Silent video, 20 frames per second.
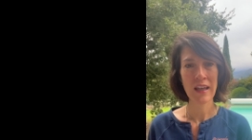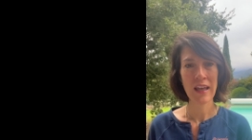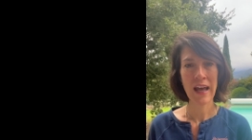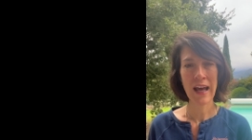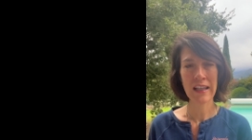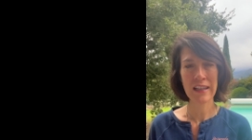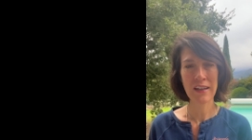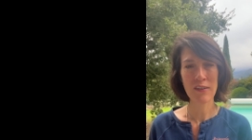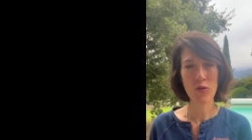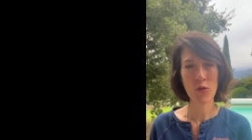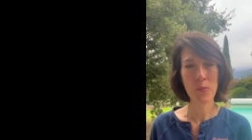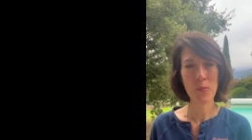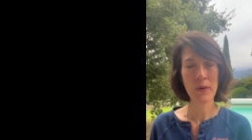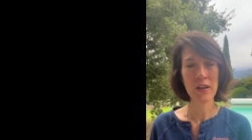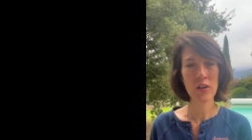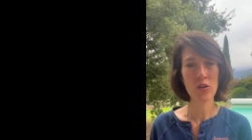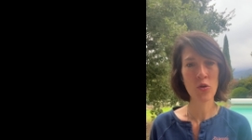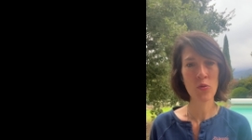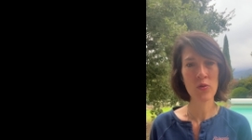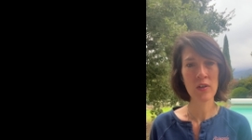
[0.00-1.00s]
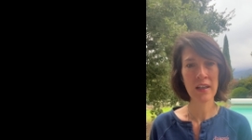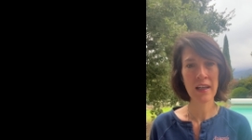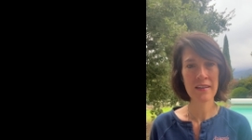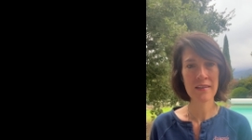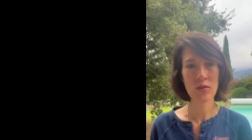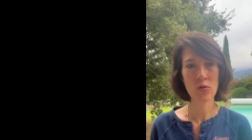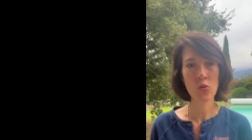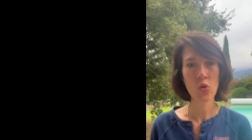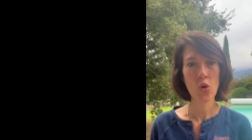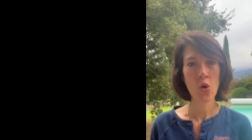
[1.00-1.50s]
à développer une
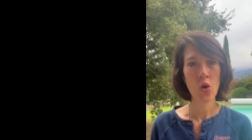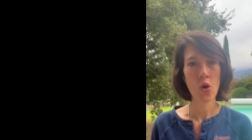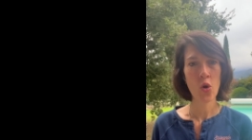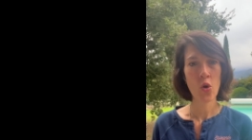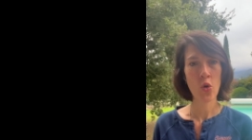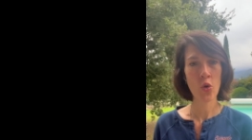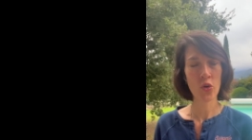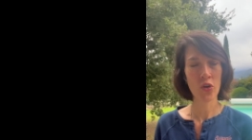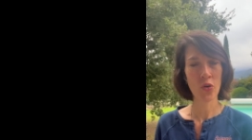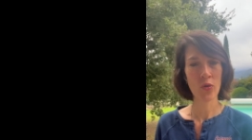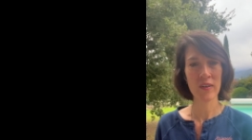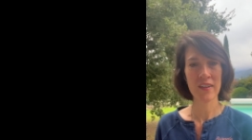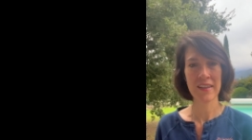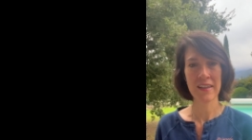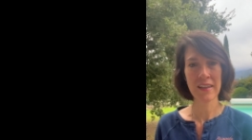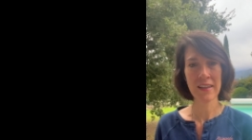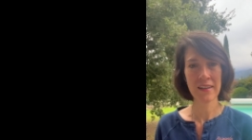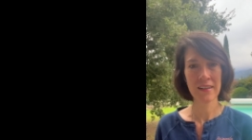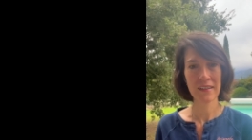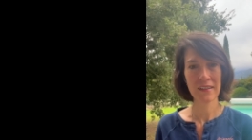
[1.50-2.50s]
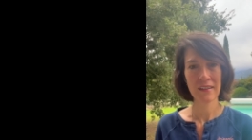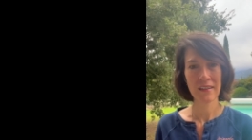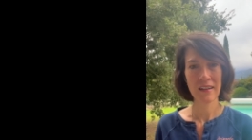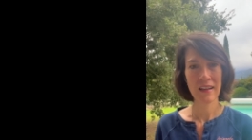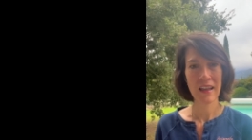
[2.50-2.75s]
communication authentique,